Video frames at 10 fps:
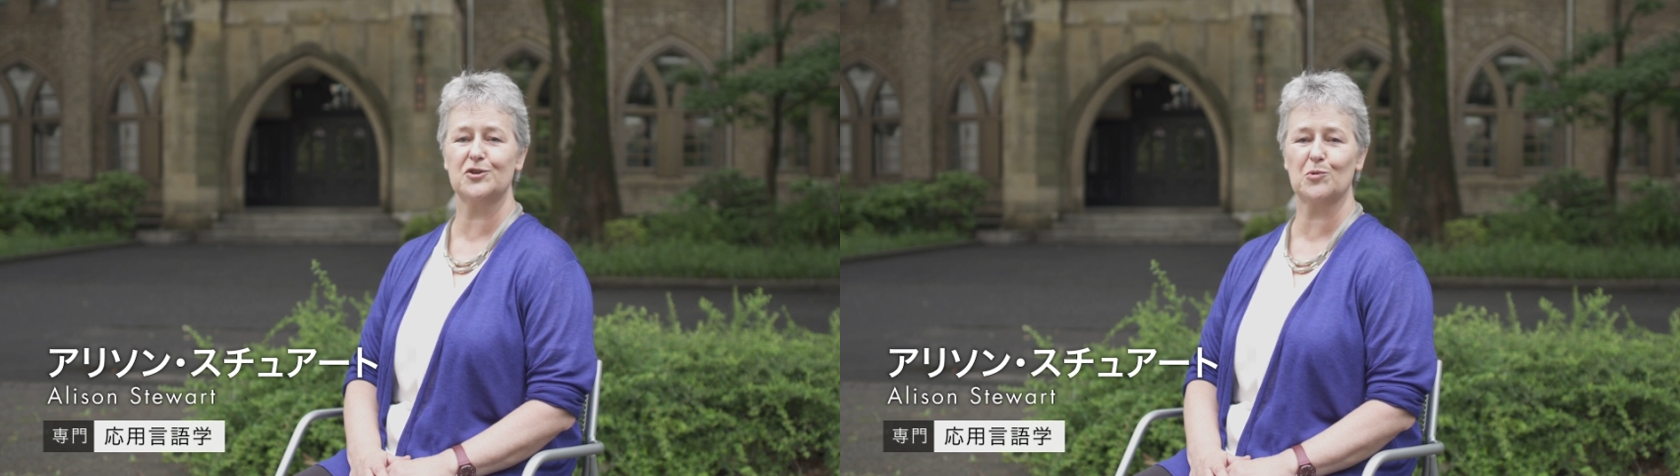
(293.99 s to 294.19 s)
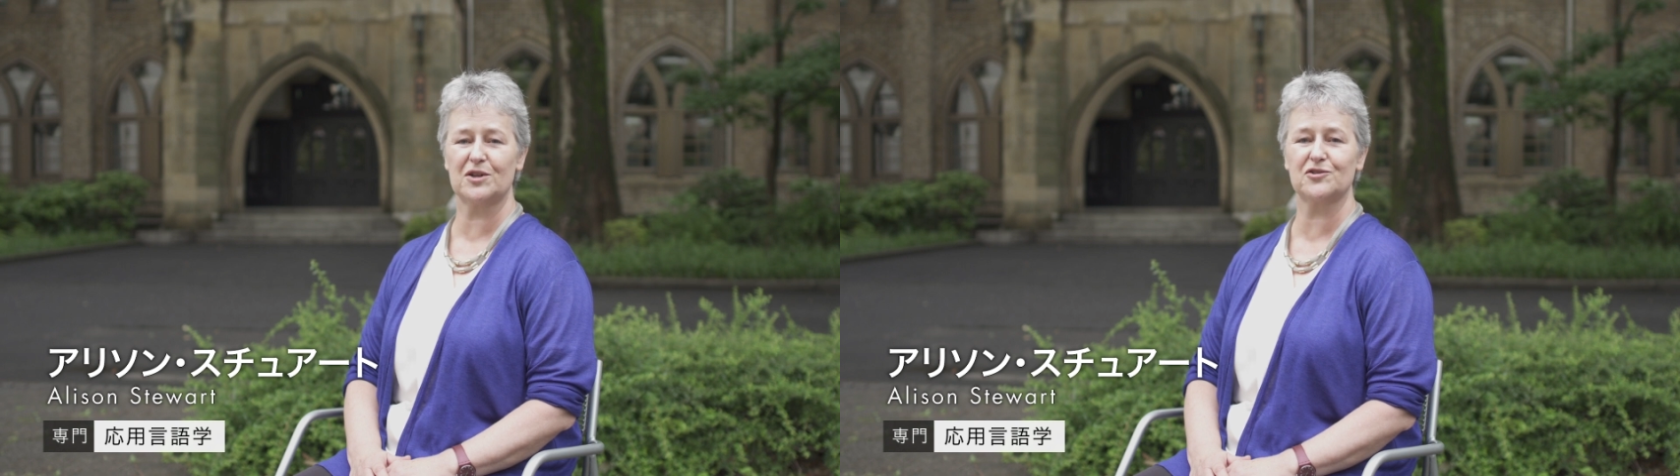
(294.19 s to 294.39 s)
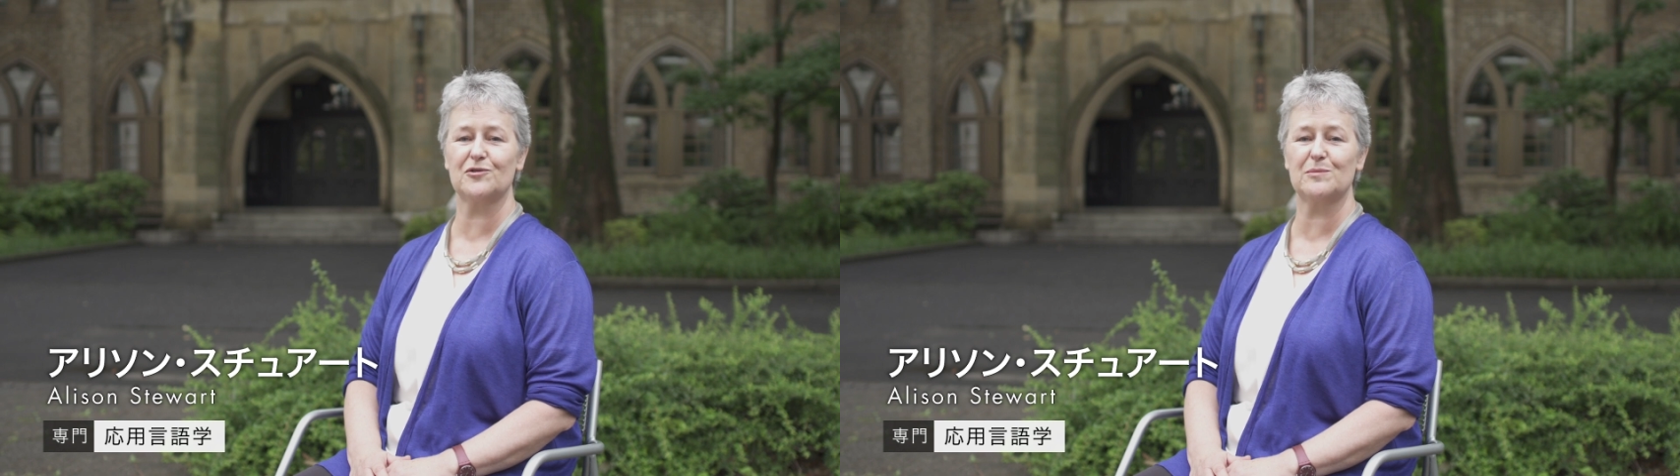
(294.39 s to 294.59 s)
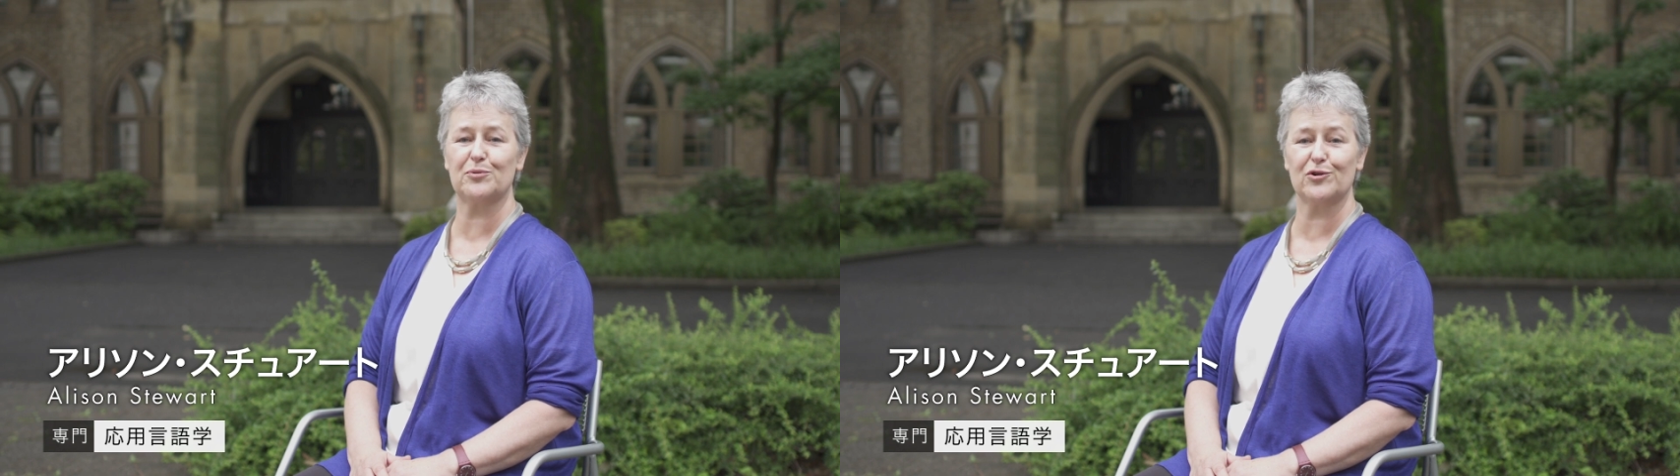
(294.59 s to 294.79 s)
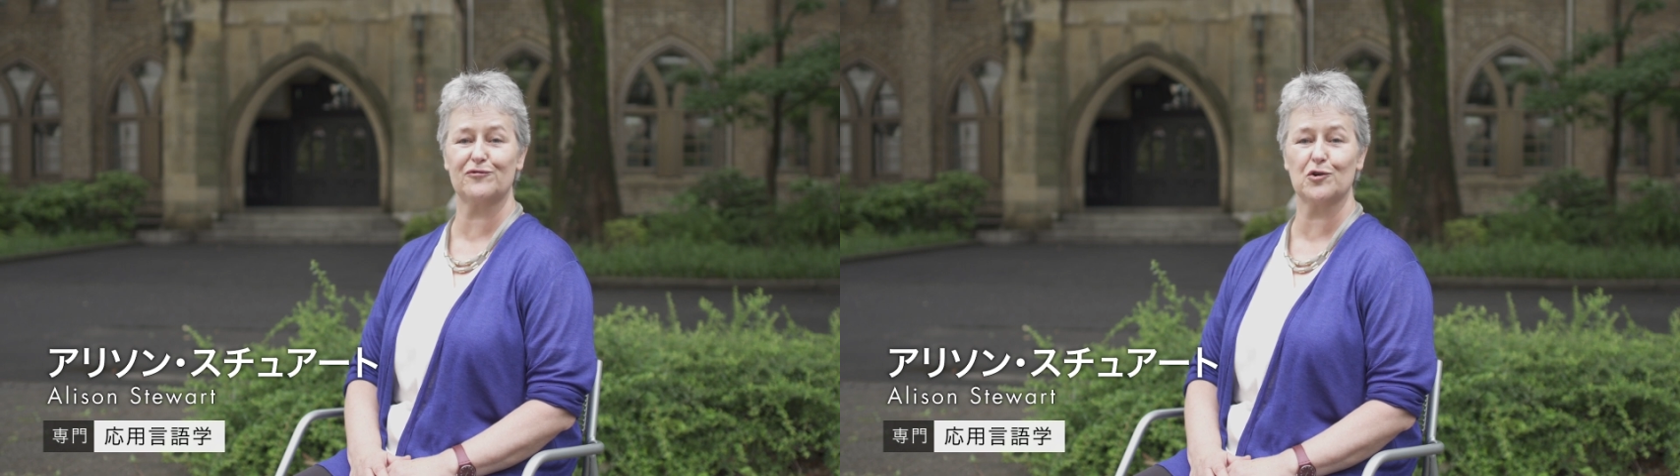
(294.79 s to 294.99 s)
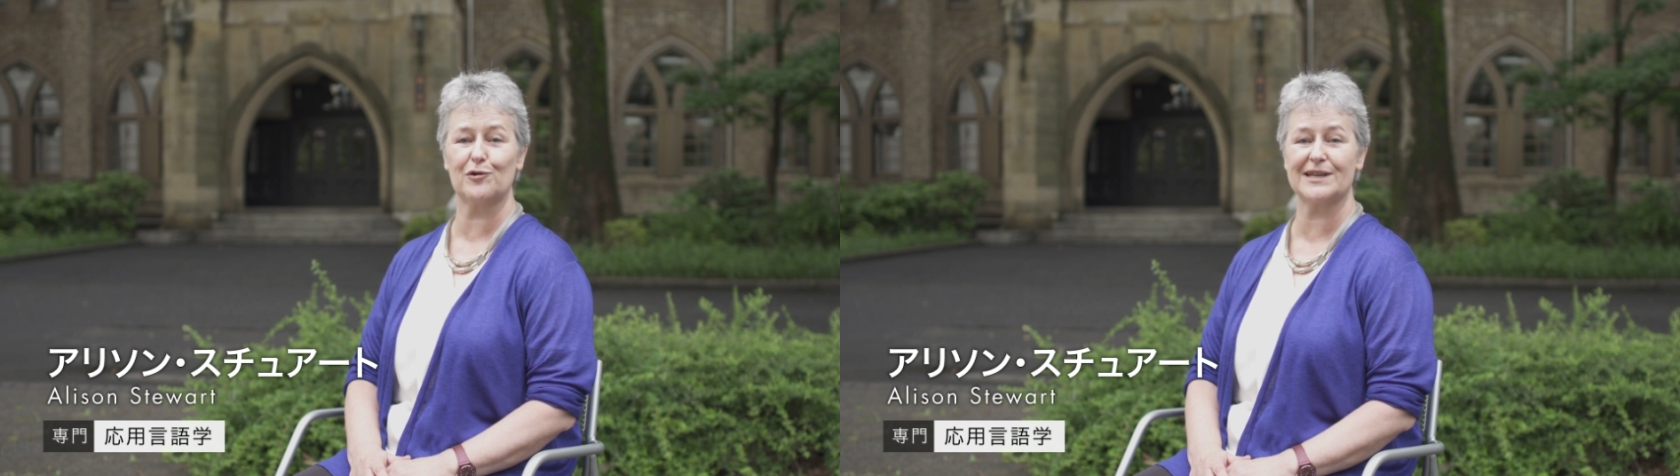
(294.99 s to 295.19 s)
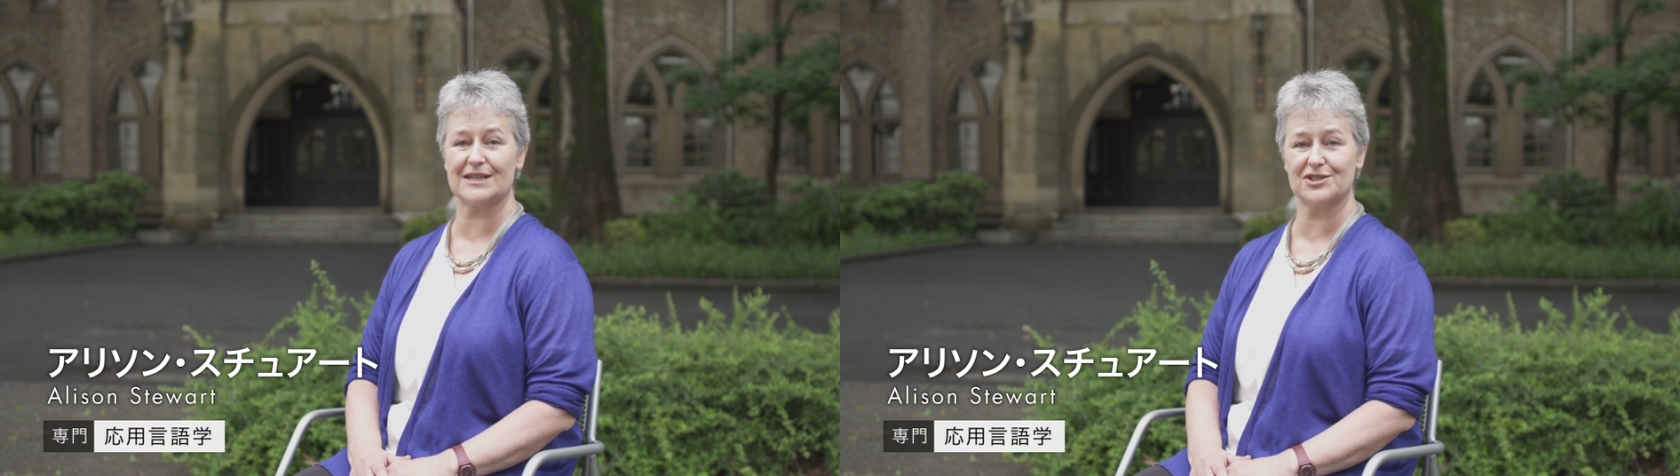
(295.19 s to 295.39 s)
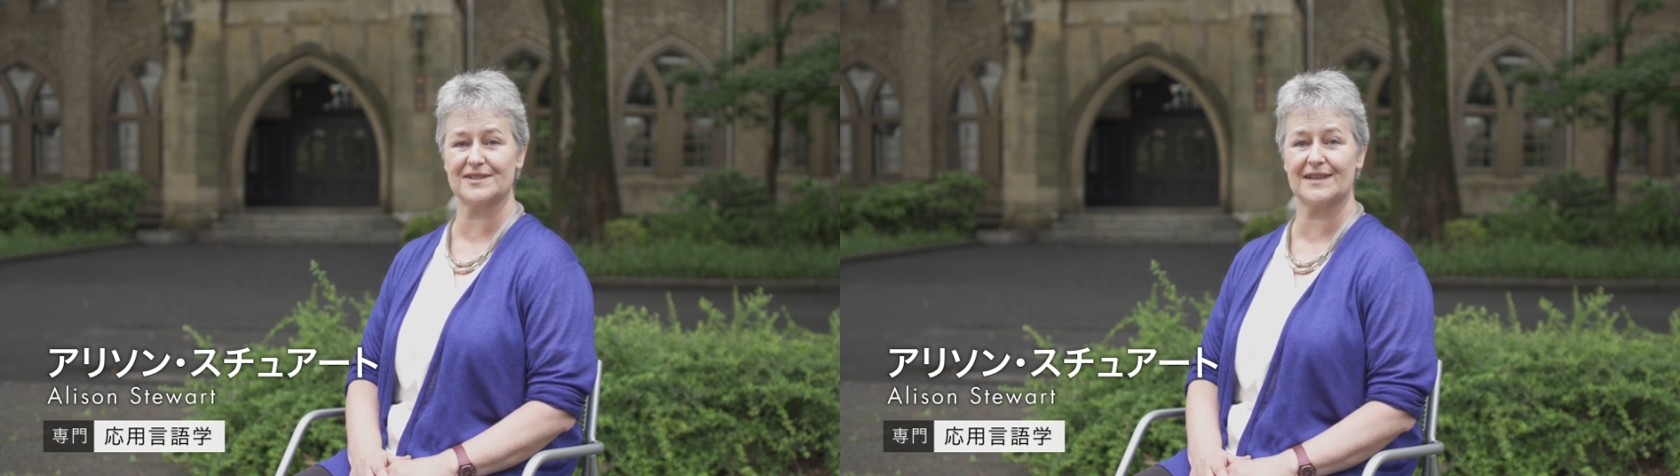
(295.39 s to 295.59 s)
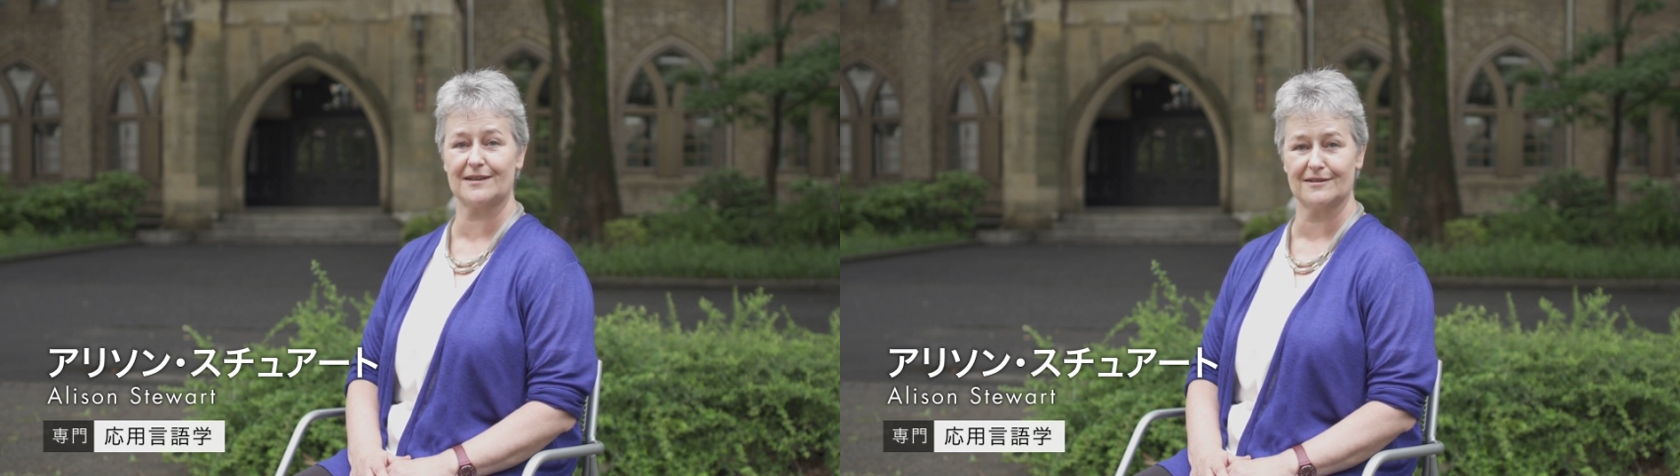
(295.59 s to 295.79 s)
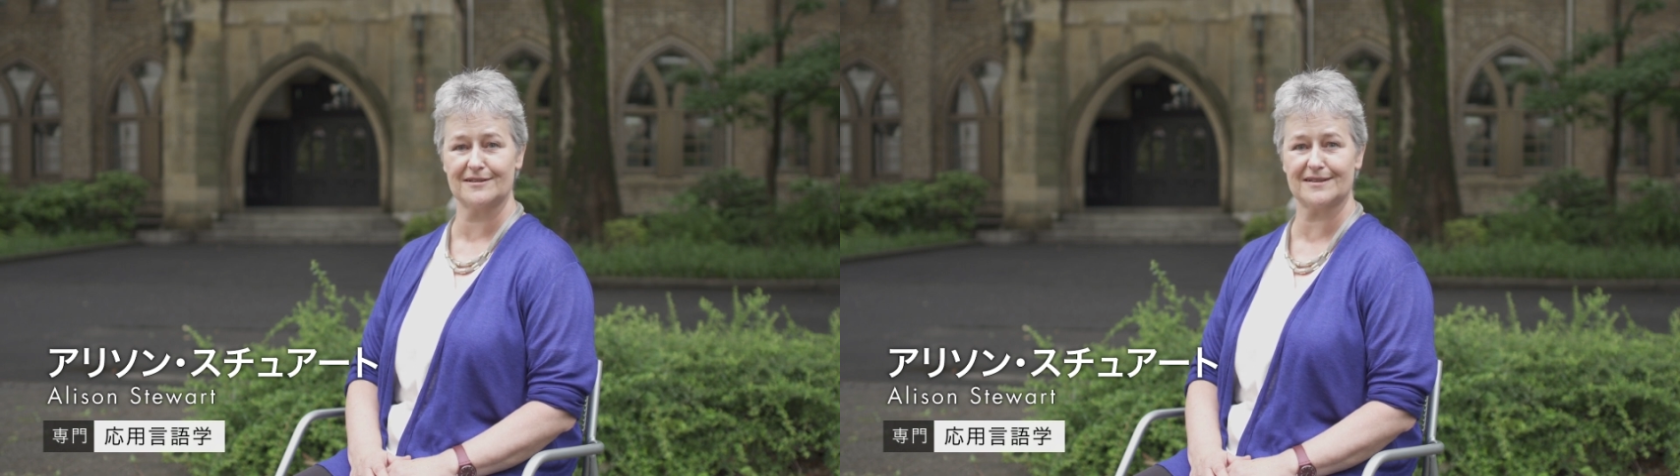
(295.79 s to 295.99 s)
you want to improve your English
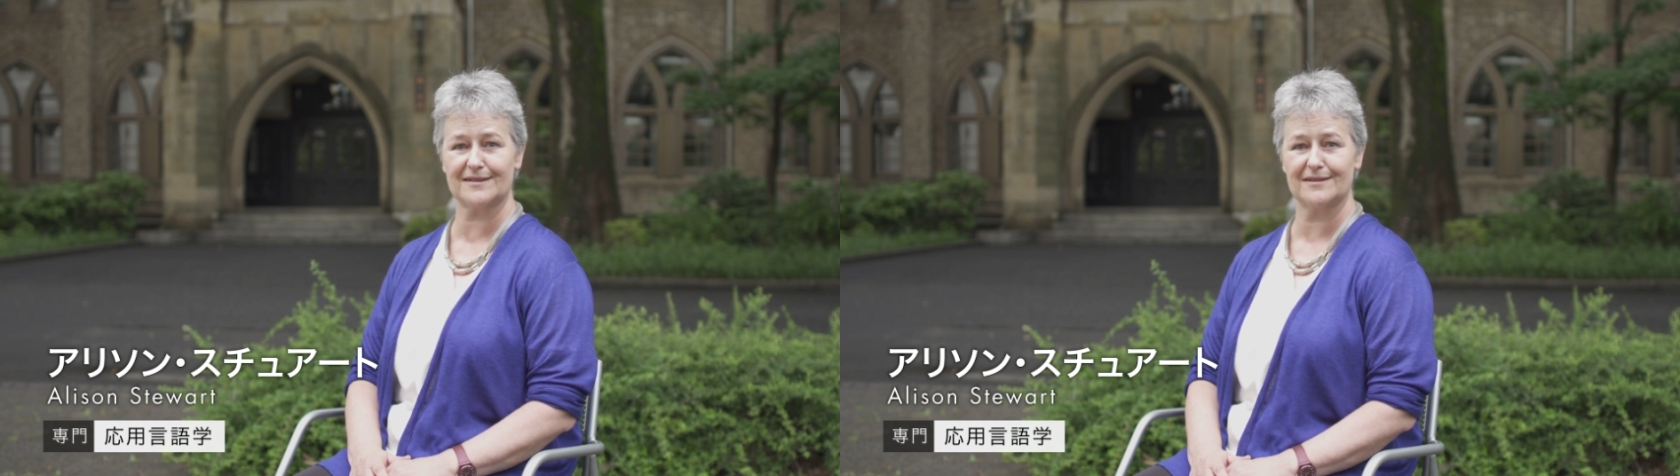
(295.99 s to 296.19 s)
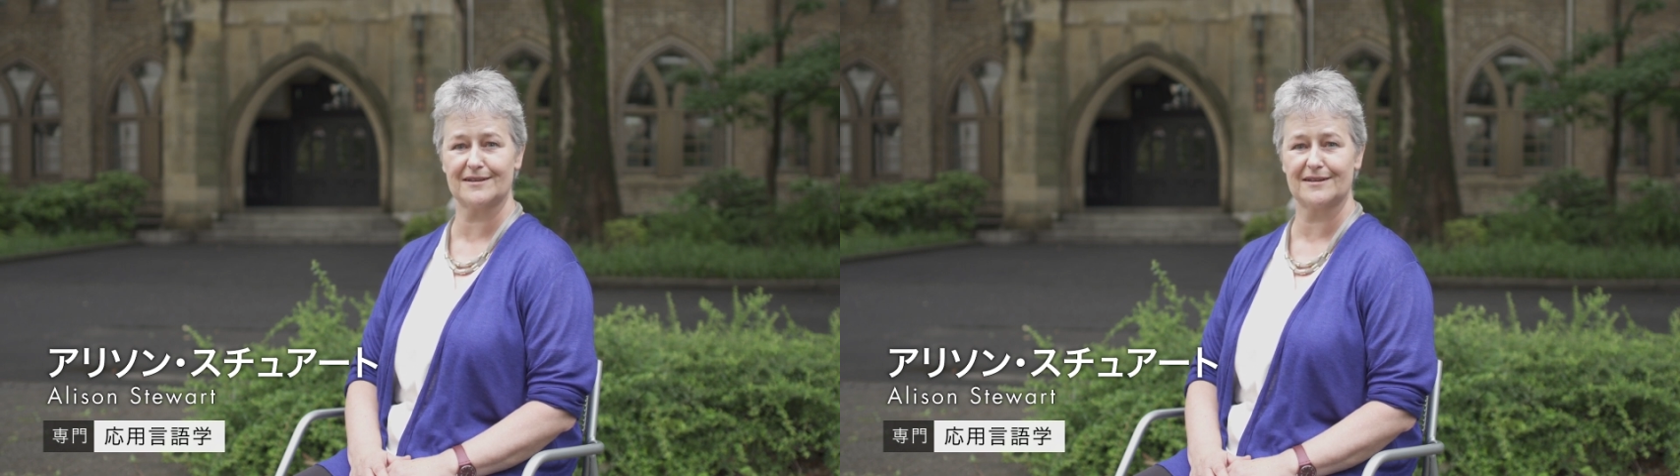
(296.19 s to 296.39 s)
skills?